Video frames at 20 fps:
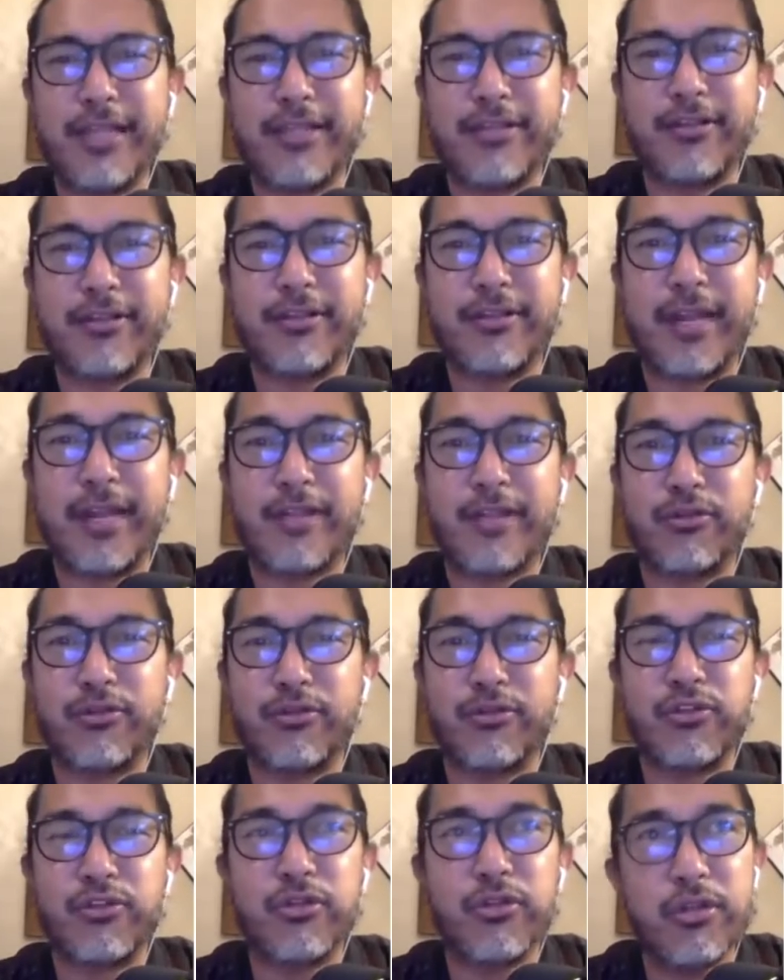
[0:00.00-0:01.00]

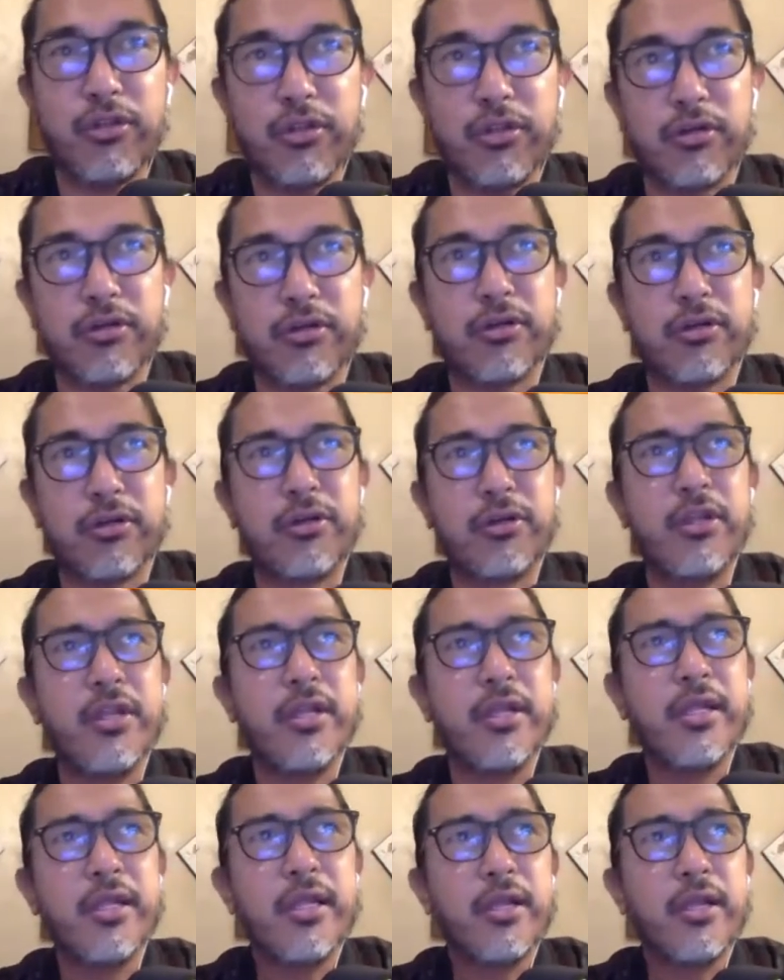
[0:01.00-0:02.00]
Directo Junior,
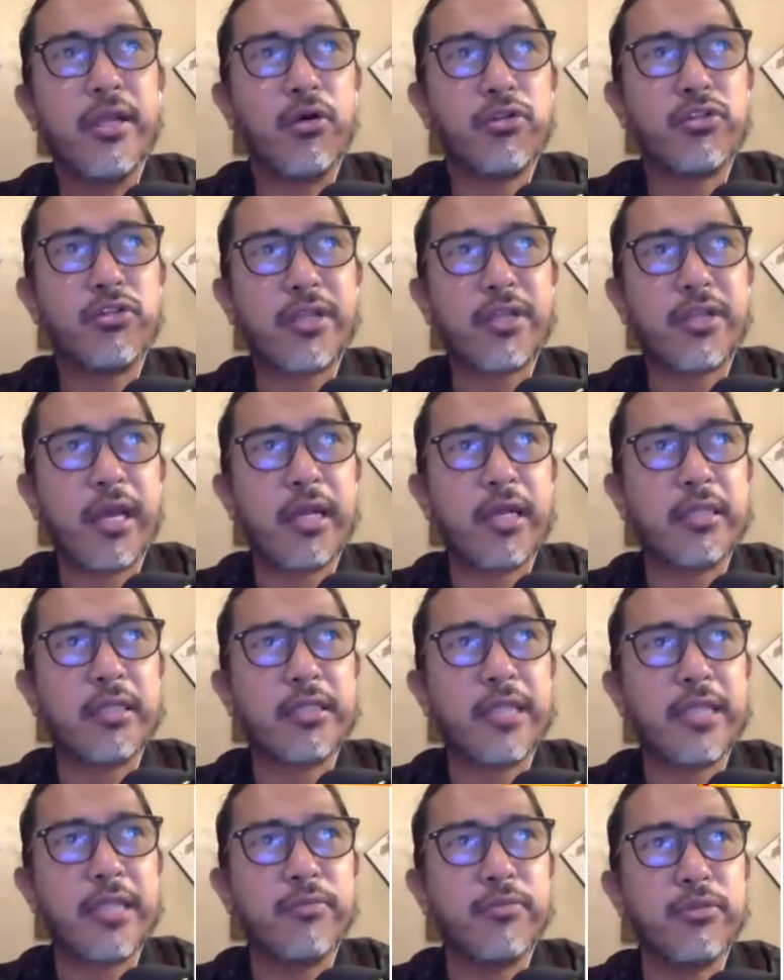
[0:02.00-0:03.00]
Oscar
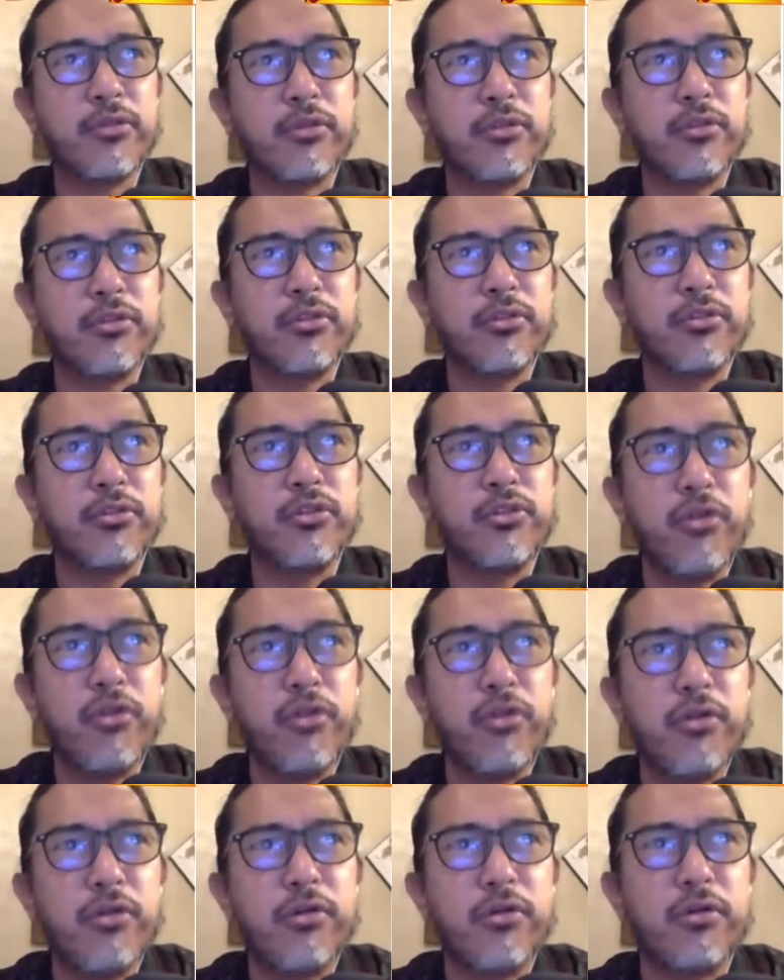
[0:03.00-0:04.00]
Samson Junior.
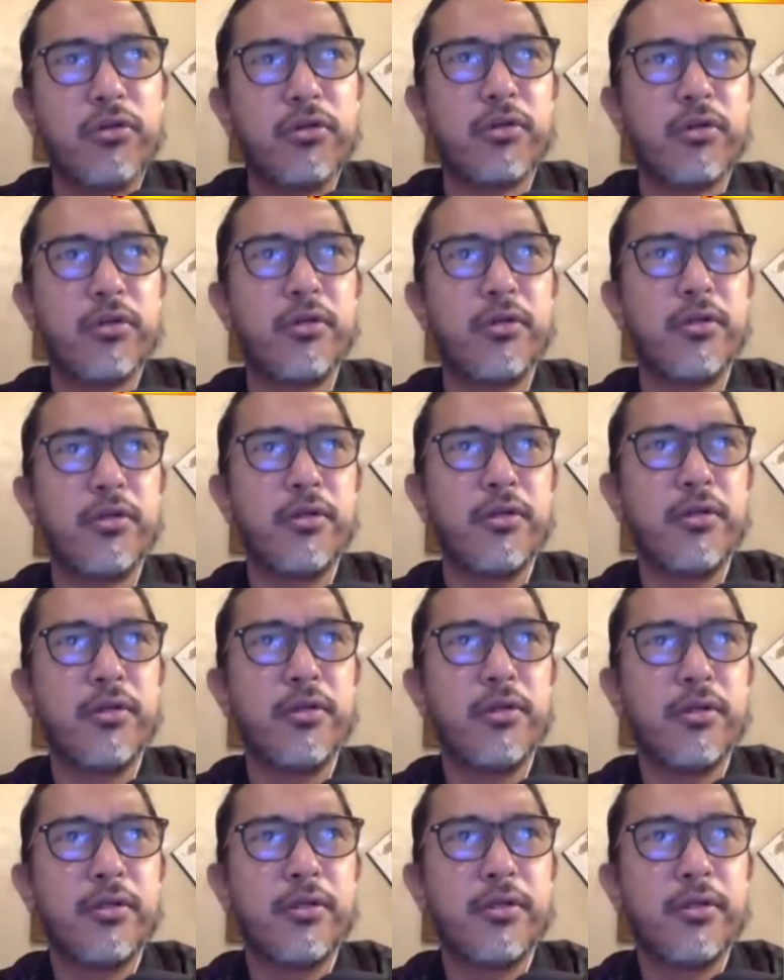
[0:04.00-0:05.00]
junior.
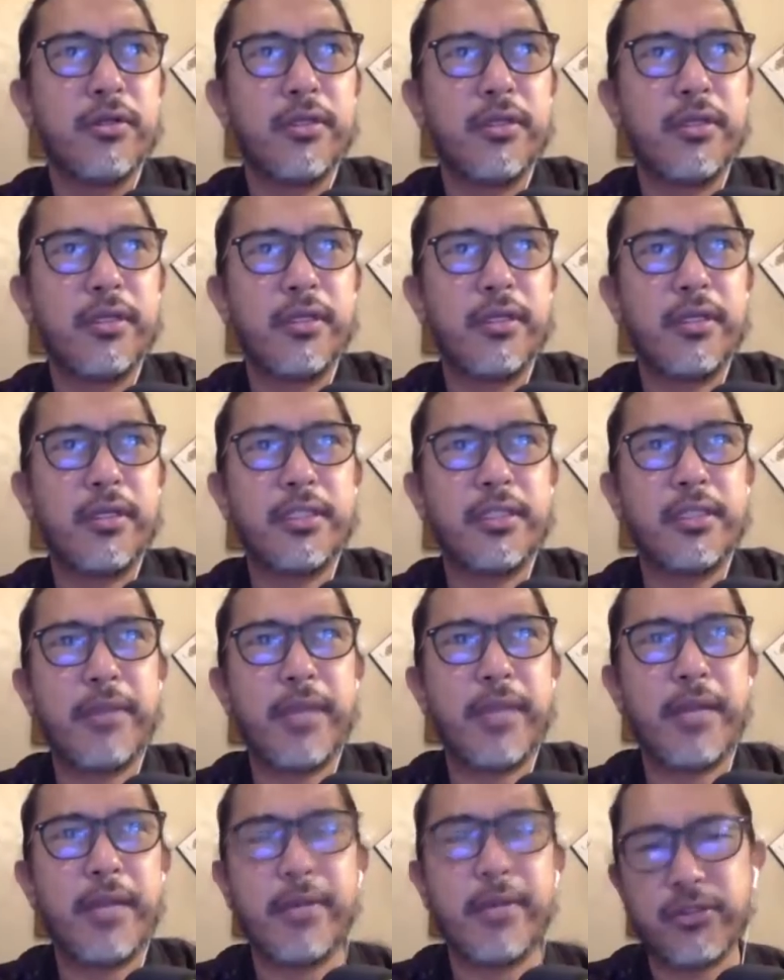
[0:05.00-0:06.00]
Sa
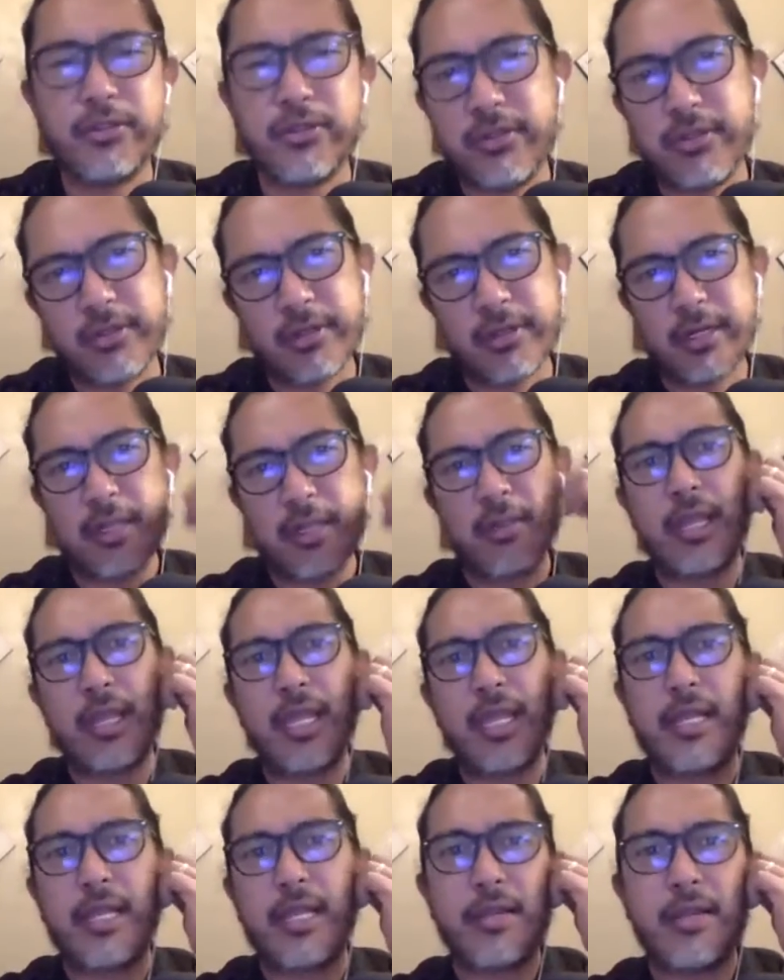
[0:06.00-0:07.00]
kayo ng mga junior ngayon.
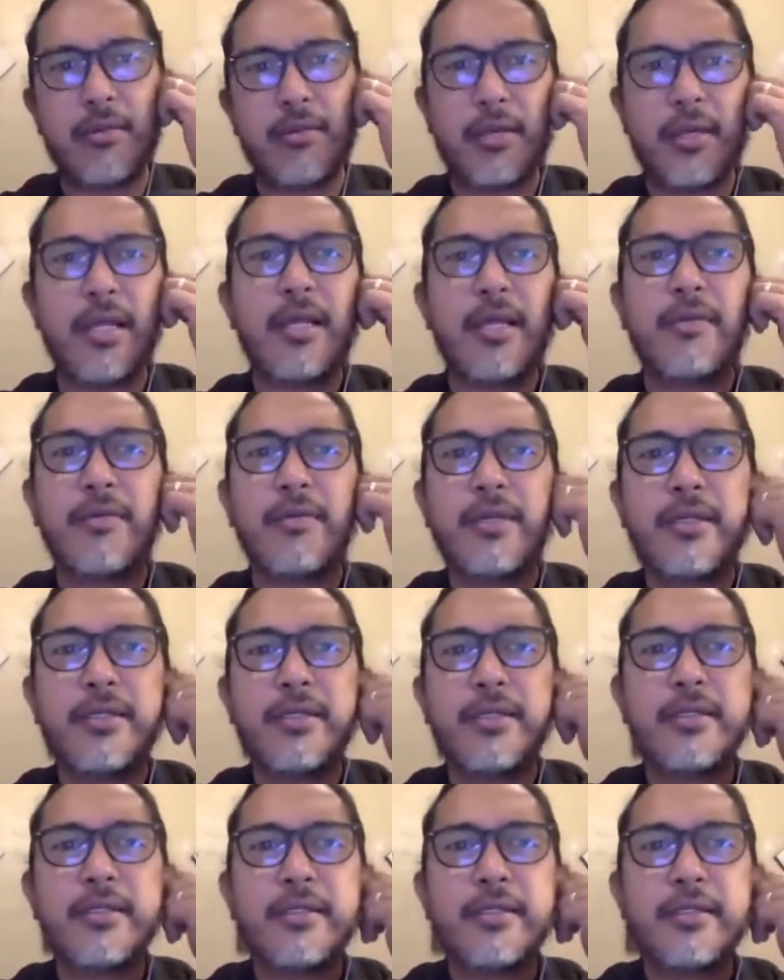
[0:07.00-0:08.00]
Daghan, mga junior.